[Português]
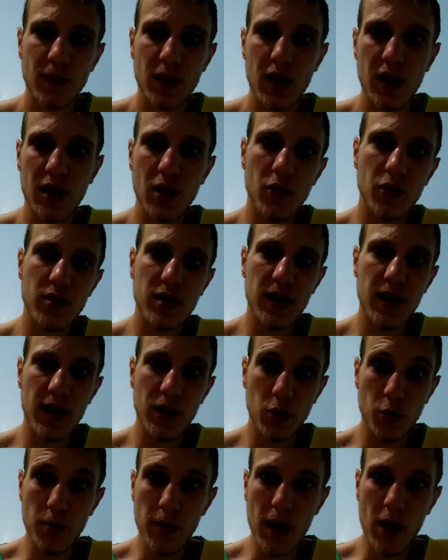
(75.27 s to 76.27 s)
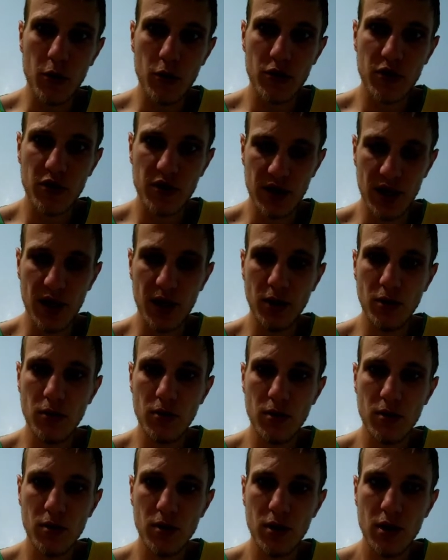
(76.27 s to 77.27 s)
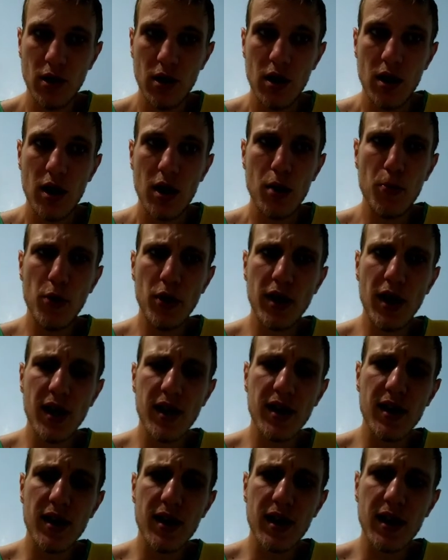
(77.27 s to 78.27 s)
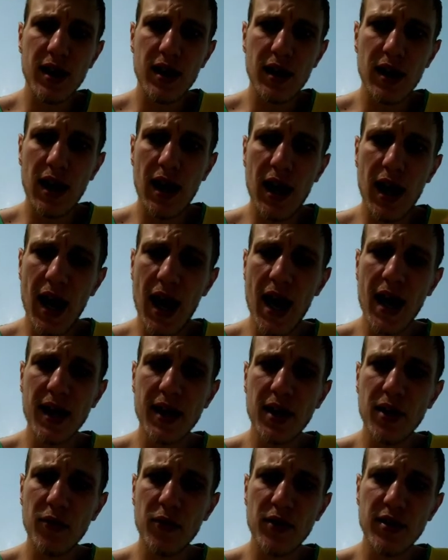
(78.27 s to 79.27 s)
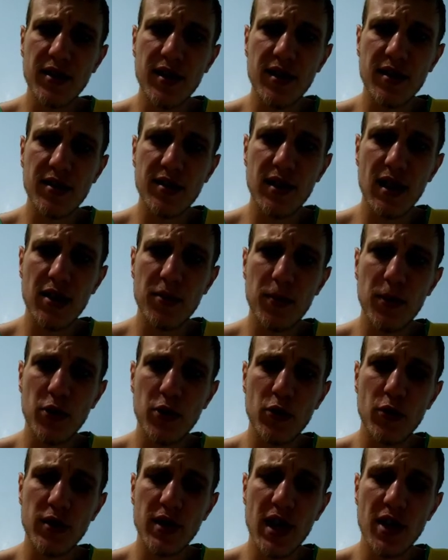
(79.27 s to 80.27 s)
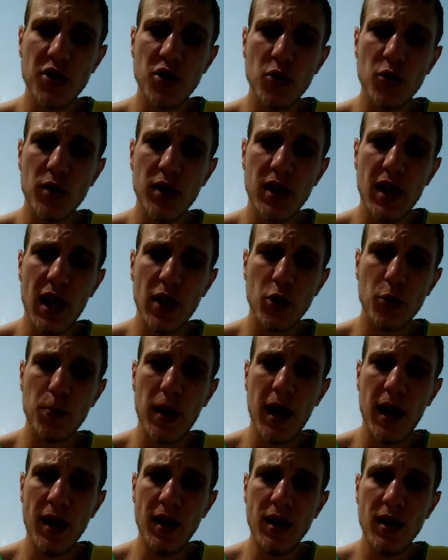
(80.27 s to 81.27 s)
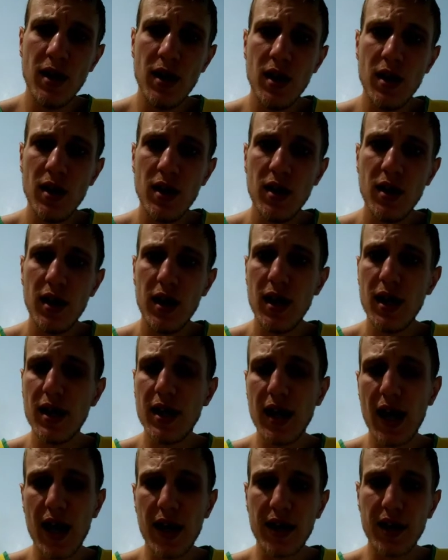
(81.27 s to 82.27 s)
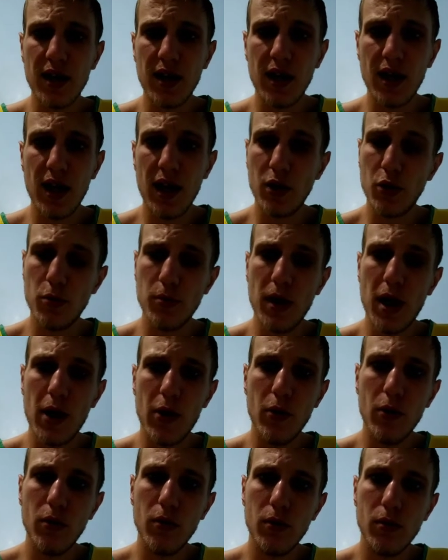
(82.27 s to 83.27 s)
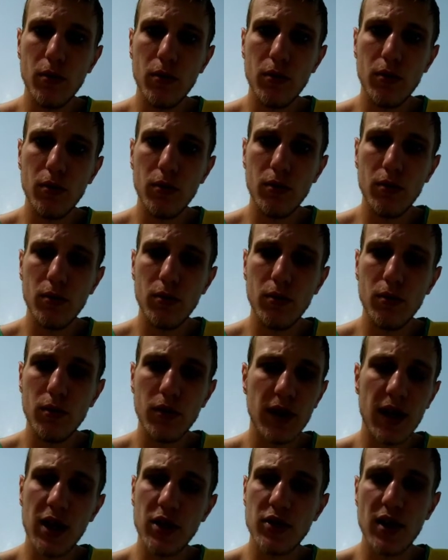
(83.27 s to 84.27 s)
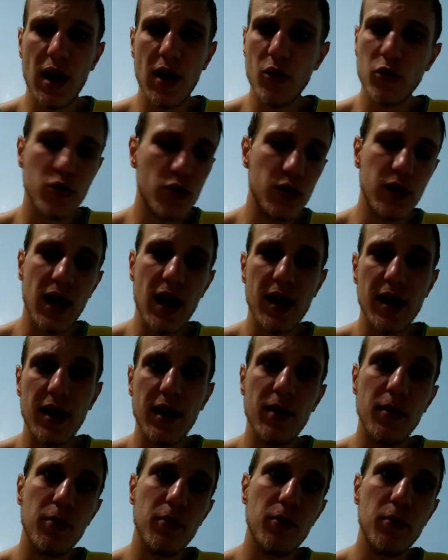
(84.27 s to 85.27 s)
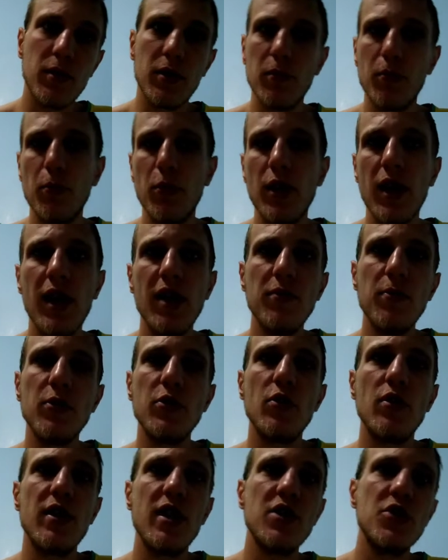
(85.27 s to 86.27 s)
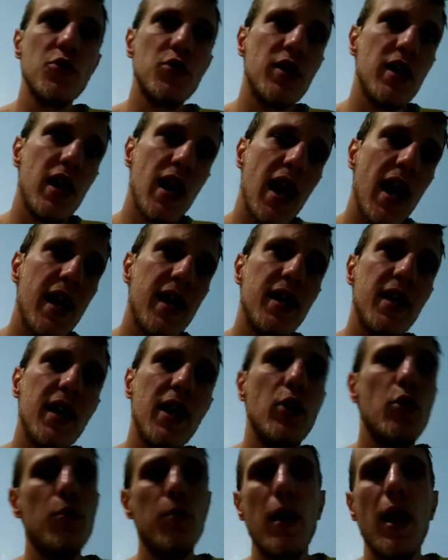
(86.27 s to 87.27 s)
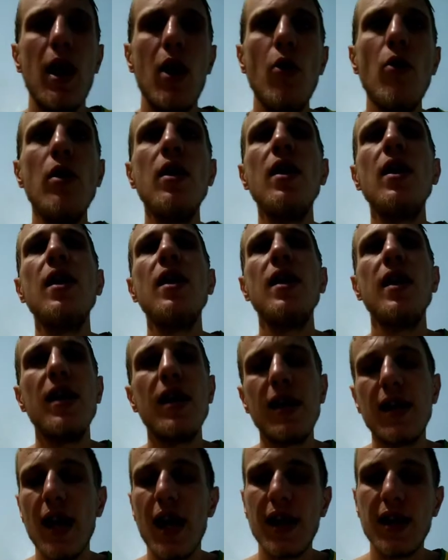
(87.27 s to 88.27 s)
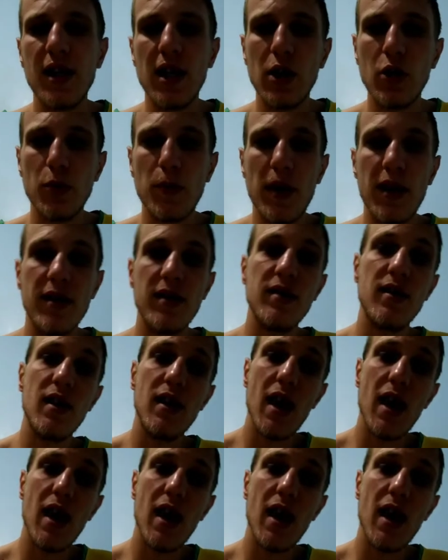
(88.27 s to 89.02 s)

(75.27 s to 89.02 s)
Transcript: Então seria do mal, certo? E por que que hacker vocês, as pessoas acham que é do bem e cracker é do mal? Quer dizer, aos contrários, por que, as pessoas acham que hacker é do mal e cracker é do bem?